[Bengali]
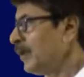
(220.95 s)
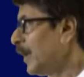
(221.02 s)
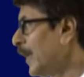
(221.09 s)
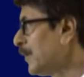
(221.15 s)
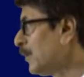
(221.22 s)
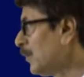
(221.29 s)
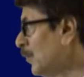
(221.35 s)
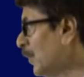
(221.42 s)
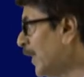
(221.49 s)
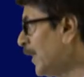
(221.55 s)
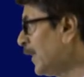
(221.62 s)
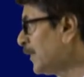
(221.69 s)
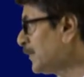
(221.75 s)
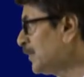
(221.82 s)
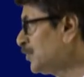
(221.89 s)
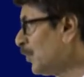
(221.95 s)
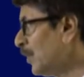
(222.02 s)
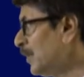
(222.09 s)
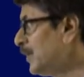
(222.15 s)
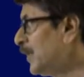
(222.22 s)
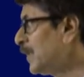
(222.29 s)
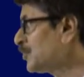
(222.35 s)
এই ক্লোরালেতে
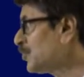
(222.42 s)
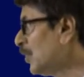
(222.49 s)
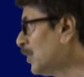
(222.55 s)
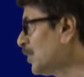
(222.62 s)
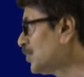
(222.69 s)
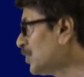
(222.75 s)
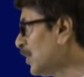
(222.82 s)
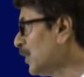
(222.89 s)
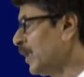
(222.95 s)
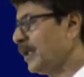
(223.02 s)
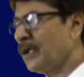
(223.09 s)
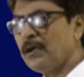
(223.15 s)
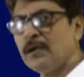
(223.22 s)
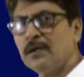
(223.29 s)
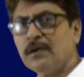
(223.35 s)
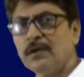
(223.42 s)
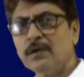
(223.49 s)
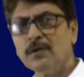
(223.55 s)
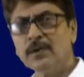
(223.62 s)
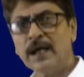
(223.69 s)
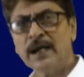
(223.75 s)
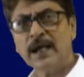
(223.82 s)
জল দিলে সঙ্গে সঙ্গে
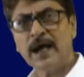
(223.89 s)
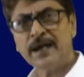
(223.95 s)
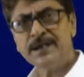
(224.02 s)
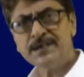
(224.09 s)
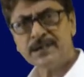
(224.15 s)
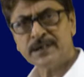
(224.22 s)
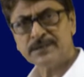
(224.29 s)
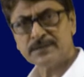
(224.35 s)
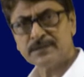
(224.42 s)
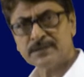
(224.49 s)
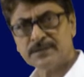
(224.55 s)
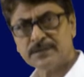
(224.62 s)
ক্লোরাল হাইড্রেট